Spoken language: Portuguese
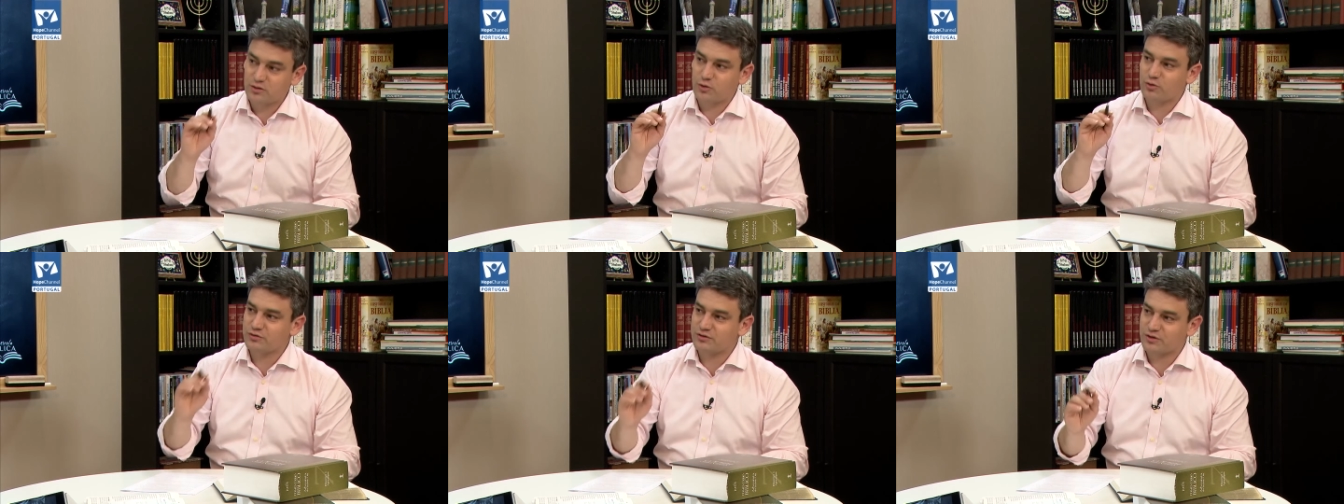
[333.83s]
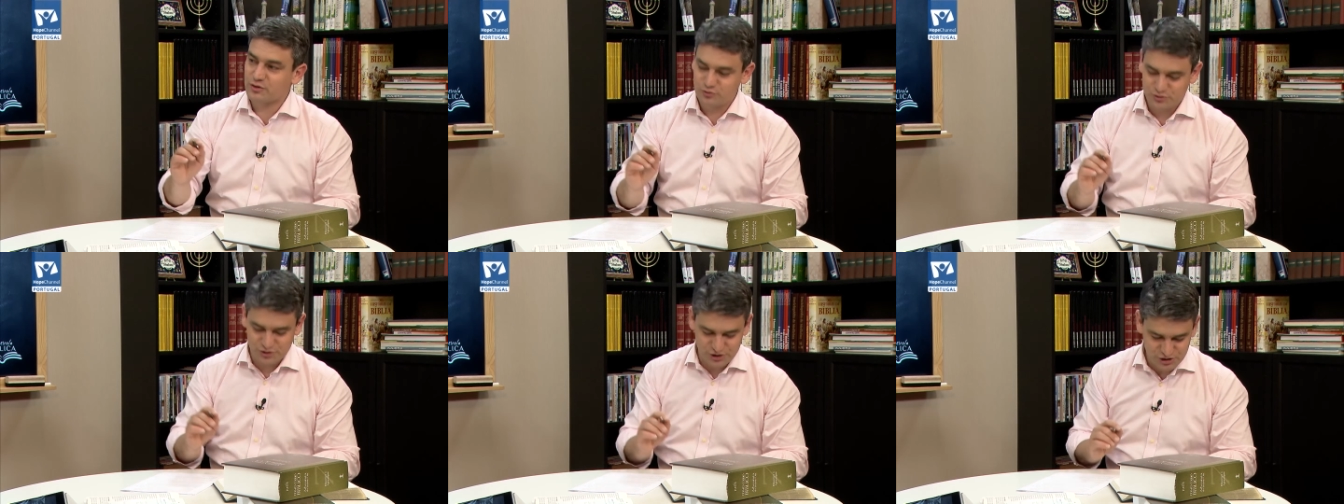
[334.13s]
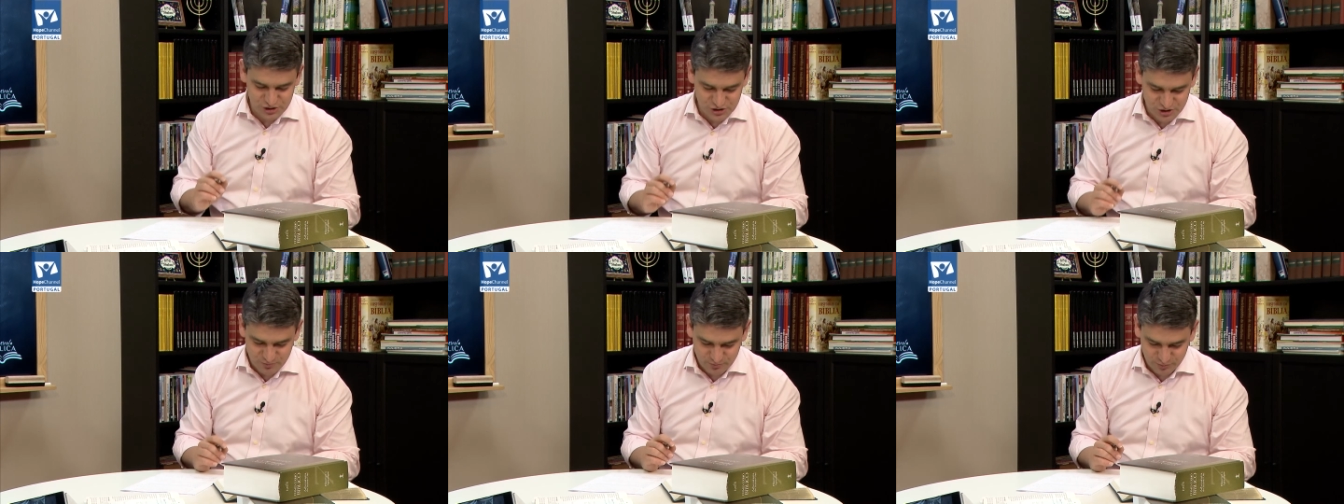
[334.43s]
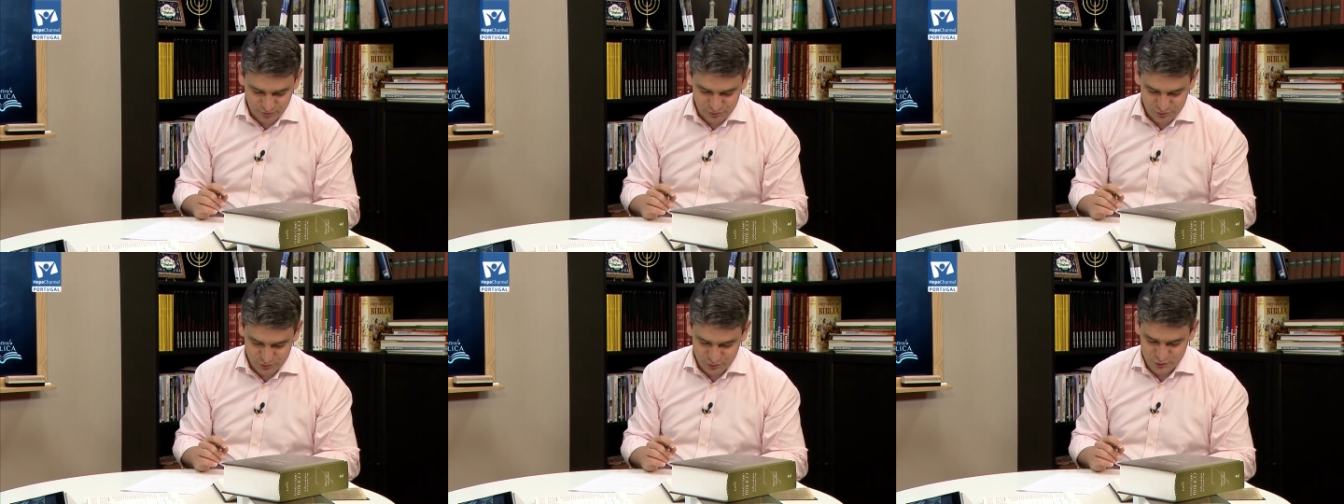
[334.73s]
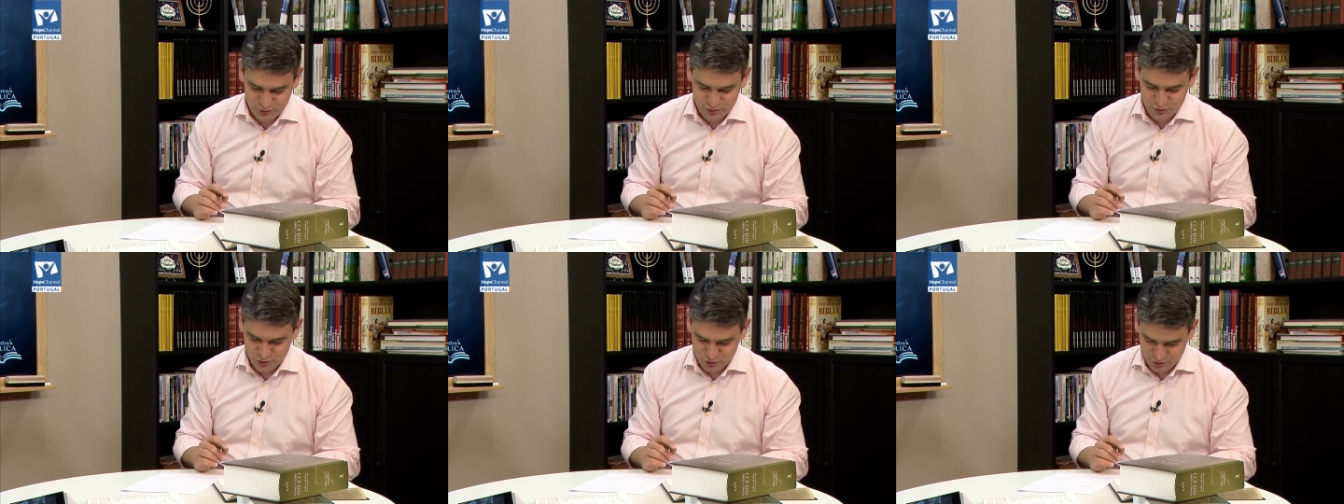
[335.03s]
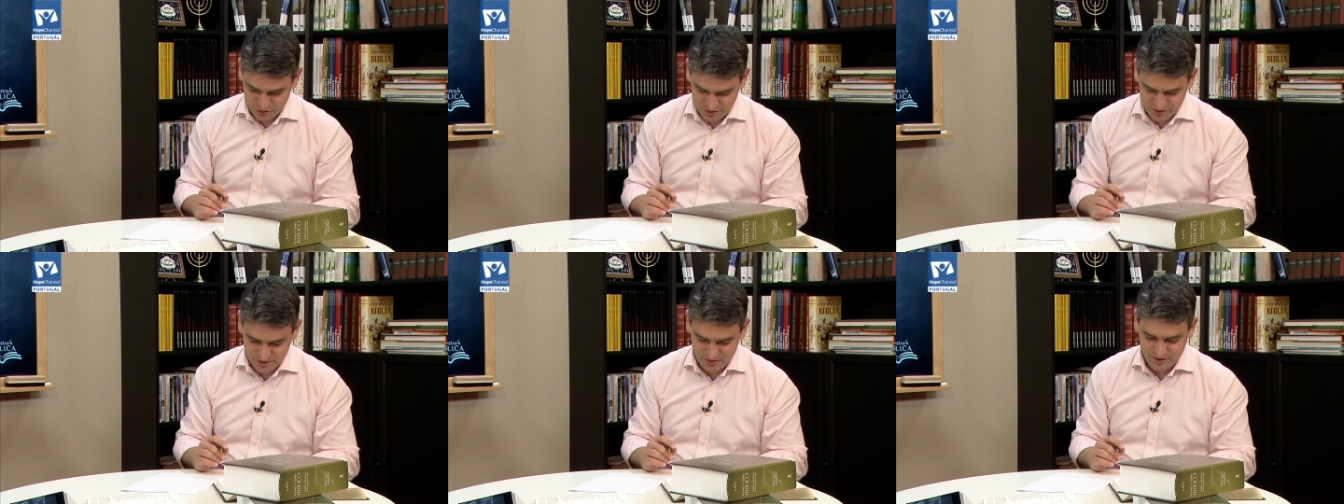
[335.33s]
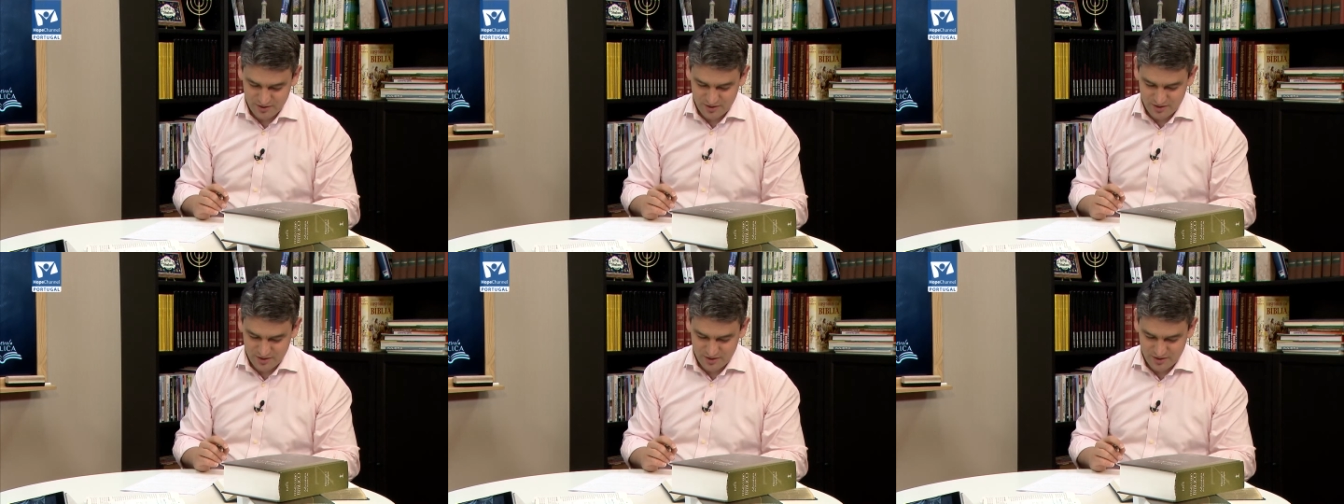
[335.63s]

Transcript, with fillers: contra os discípulos do Senhor